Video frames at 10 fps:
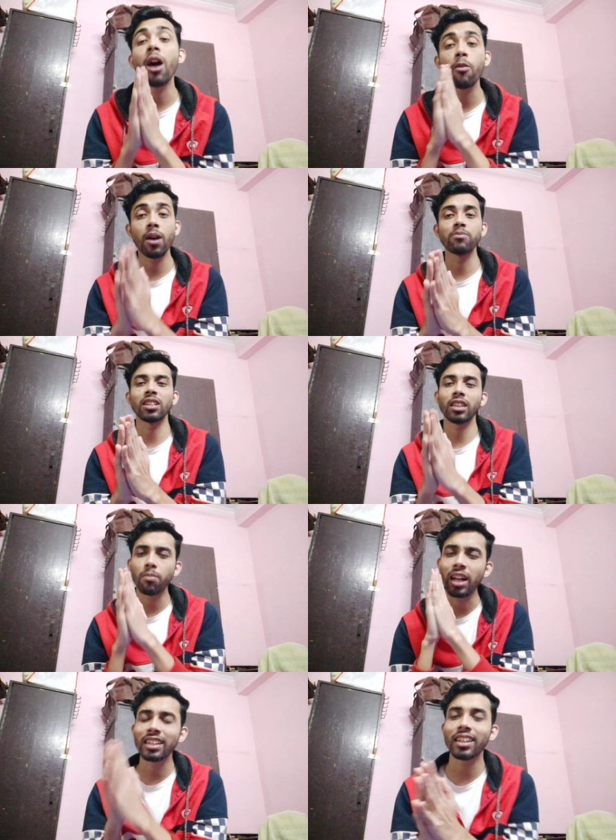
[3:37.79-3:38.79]
মা বাপ
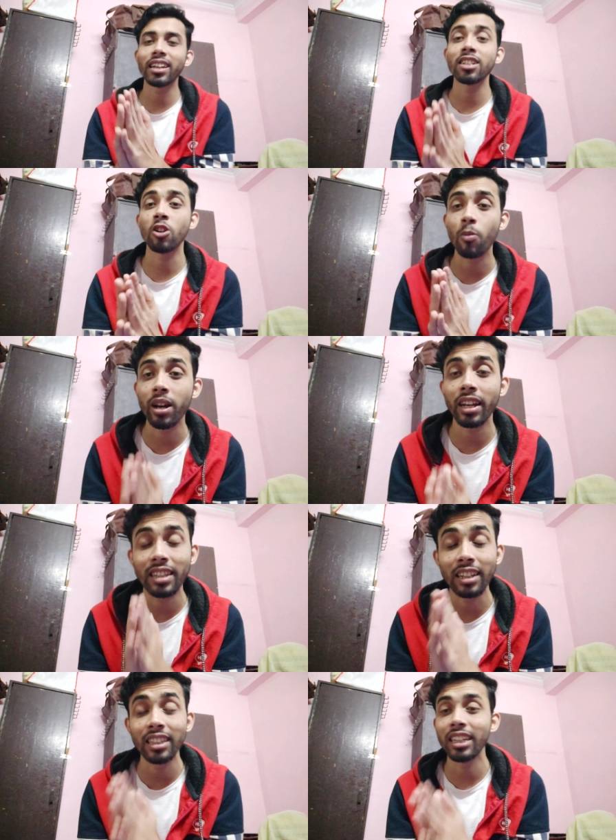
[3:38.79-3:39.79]
যাতে ভালো থাকে সবারে
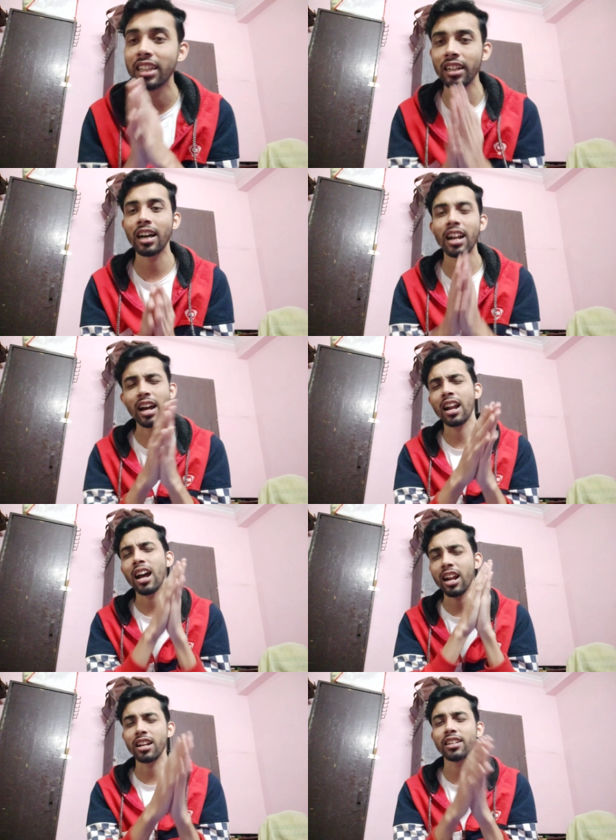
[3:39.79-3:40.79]
দাদি দাদা
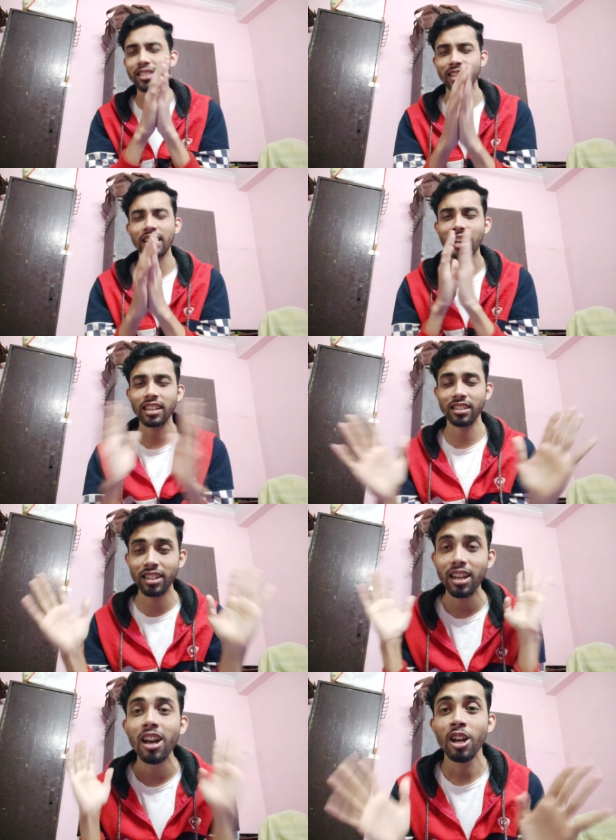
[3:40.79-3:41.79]
নানা নানি চাচা চাচি